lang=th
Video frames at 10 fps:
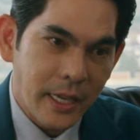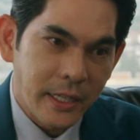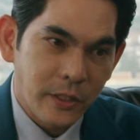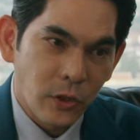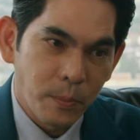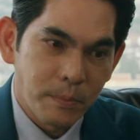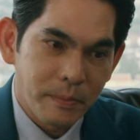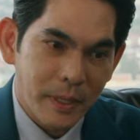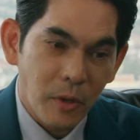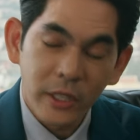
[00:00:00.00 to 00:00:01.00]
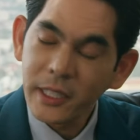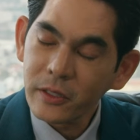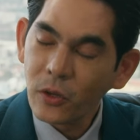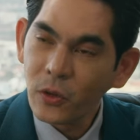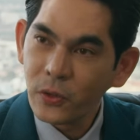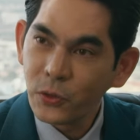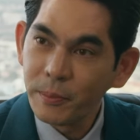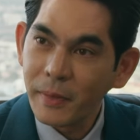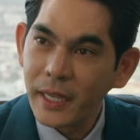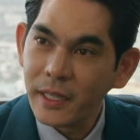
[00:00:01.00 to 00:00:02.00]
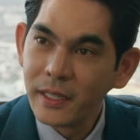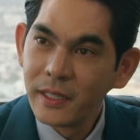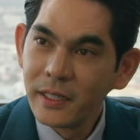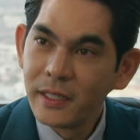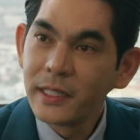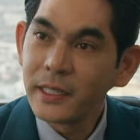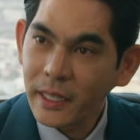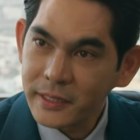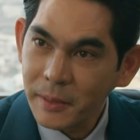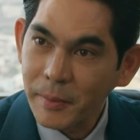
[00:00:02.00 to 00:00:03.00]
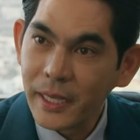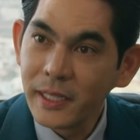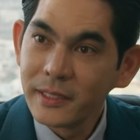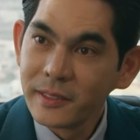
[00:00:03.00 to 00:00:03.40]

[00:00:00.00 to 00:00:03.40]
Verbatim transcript: AD Group เป็นบริษัทของคนรุ่นใหม่ที่ทันสมัย